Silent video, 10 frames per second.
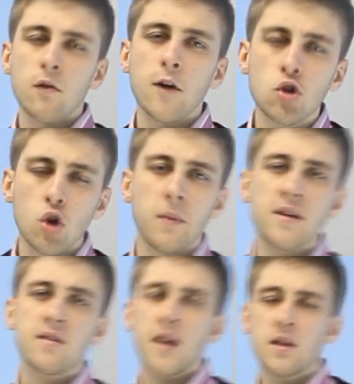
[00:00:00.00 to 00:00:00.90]
envolvendo
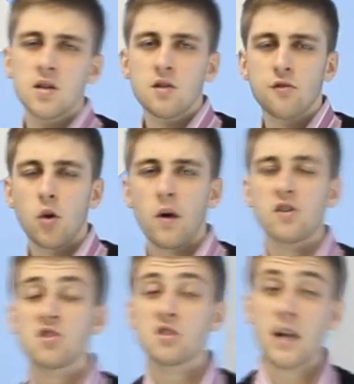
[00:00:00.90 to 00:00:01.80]
entorpecentes foram
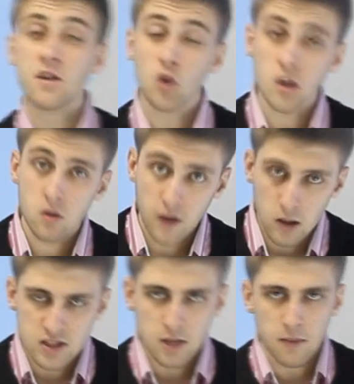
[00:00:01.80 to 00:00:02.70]
registradas durante o
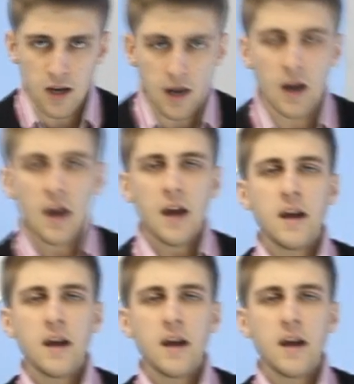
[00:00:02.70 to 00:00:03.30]
final de semana.